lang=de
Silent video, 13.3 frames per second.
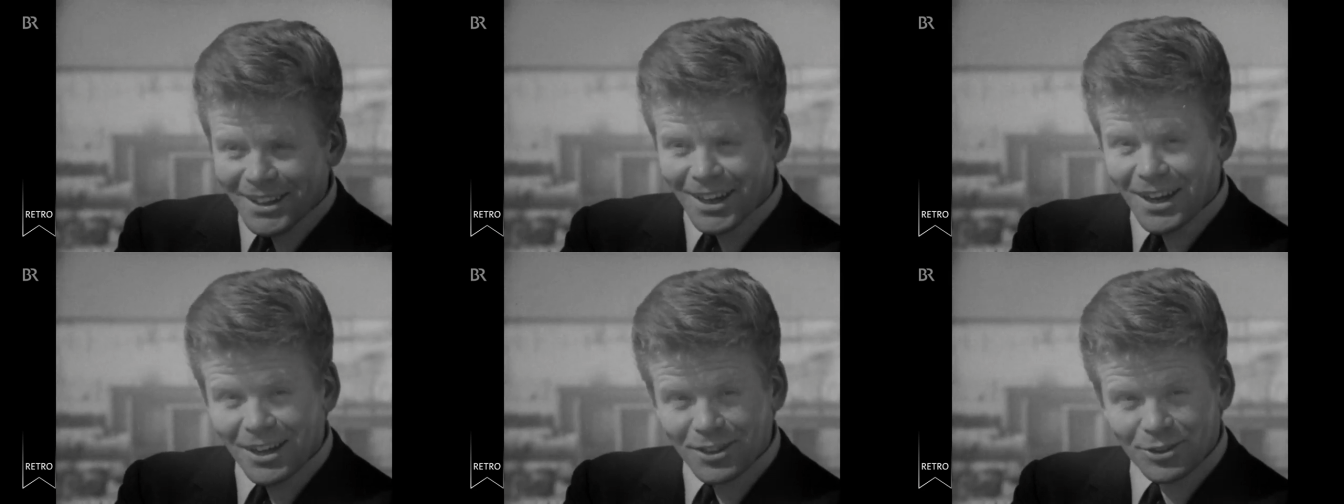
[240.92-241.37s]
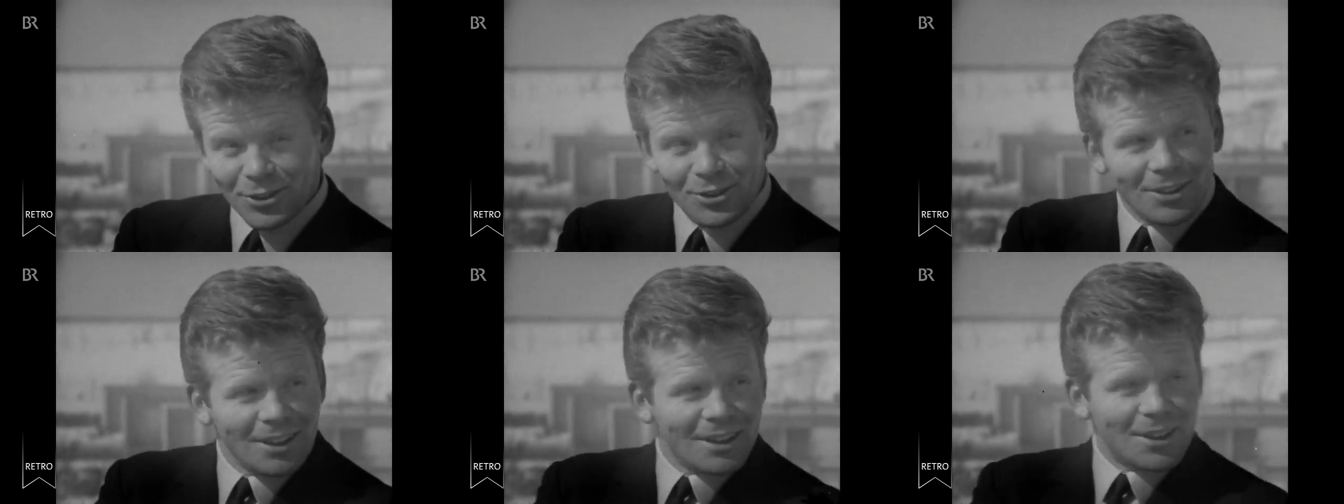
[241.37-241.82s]
Ja,
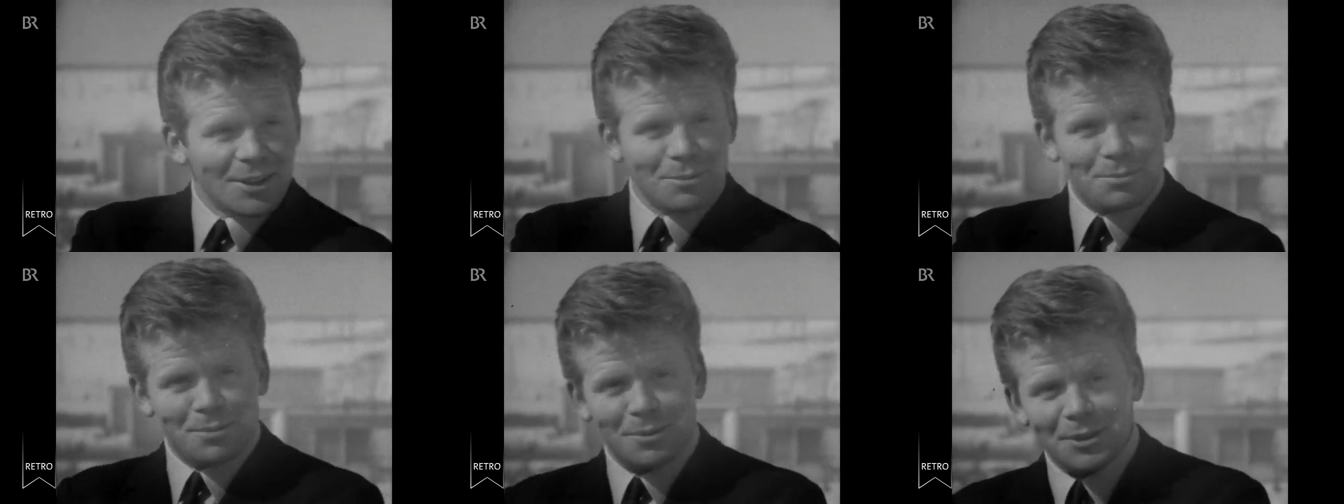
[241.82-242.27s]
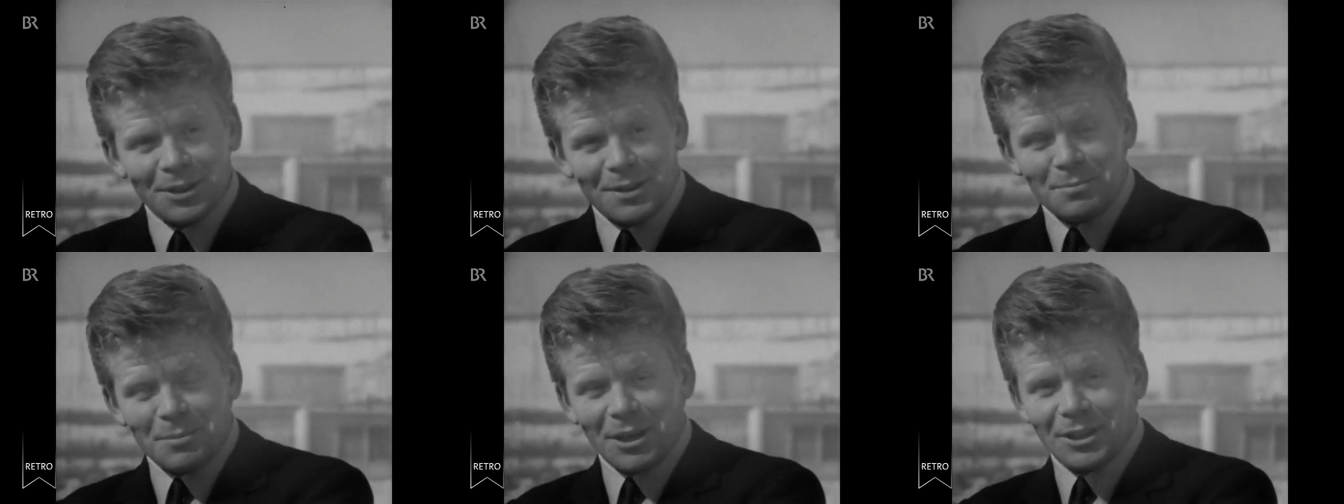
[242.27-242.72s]
also ich gebe
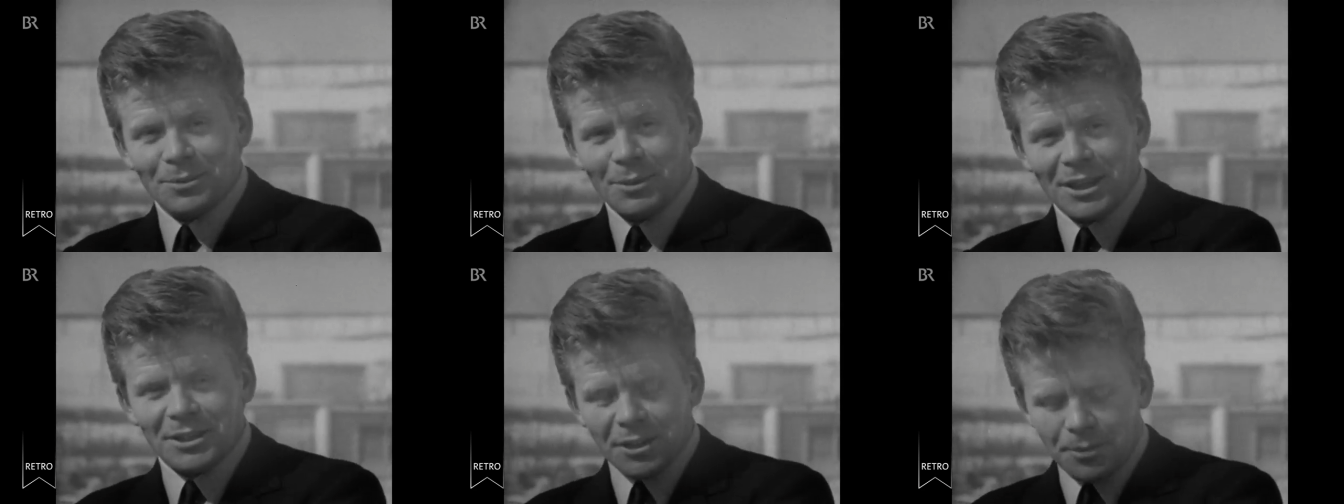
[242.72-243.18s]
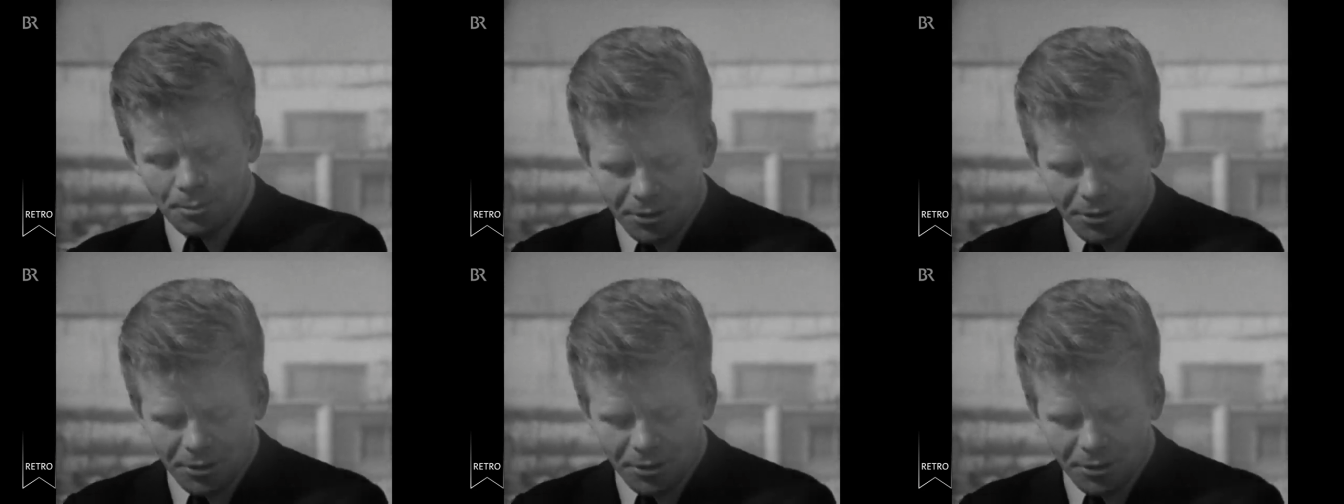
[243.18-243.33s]
mein mein Tipp